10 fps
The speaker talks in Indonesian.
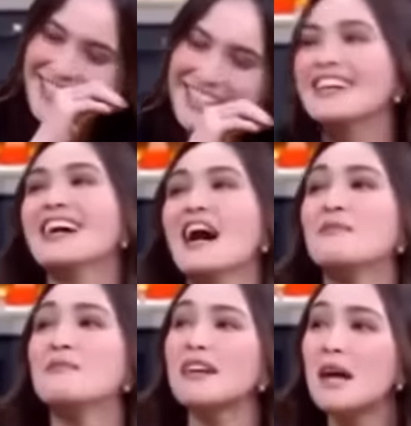
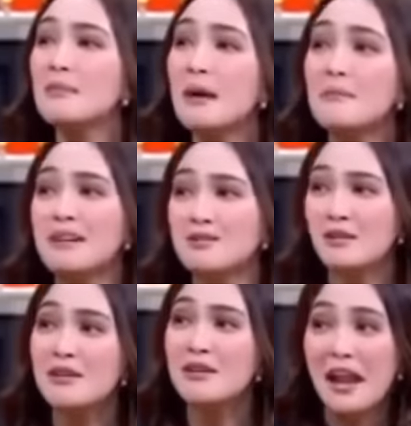pertanyaan yang bersifat
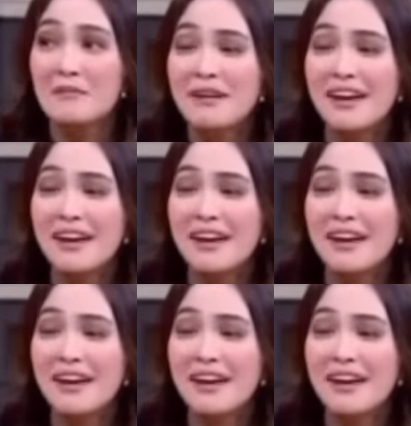pribadi.